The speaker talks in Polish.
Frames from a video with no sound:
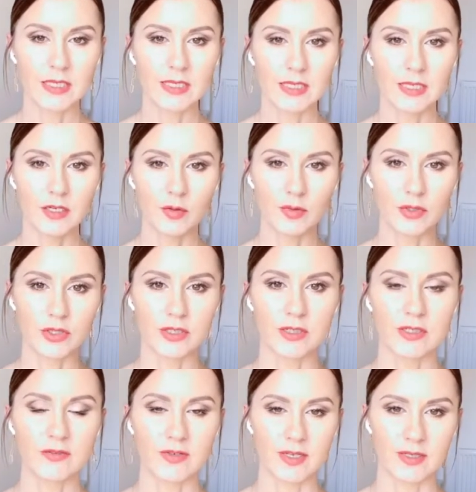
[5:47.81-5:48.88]
i nie robić
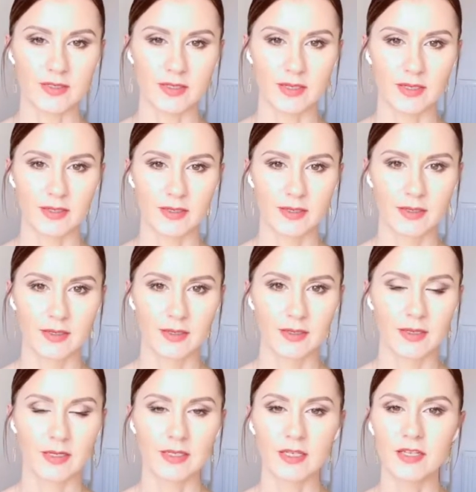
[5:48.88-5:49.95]
nic więcej
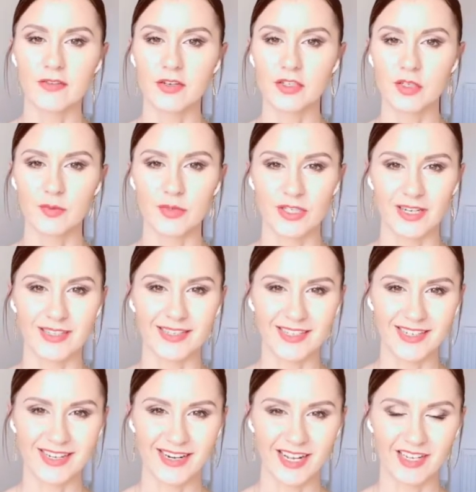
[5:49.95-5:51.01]
nie dawać im
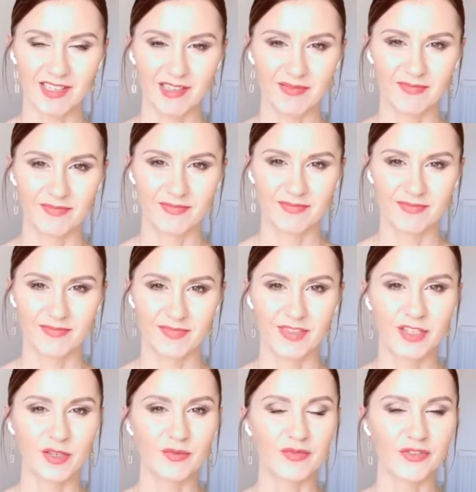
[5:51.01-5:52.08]
żadnych rad,
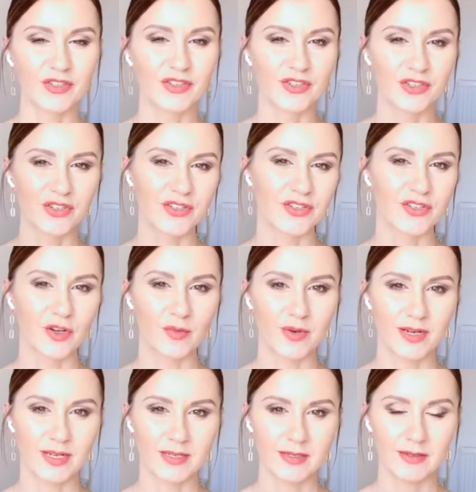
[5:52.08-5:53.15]
nie mówić, co jest
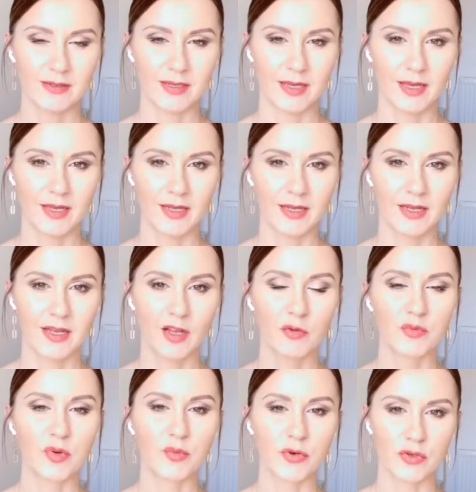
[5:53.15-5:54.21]
dobre, a co nie,
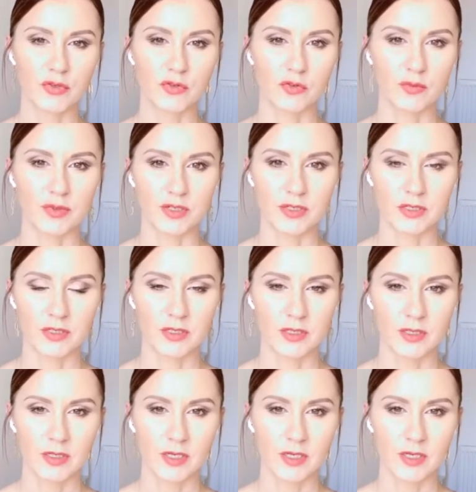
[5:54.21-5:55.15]
po prostu być.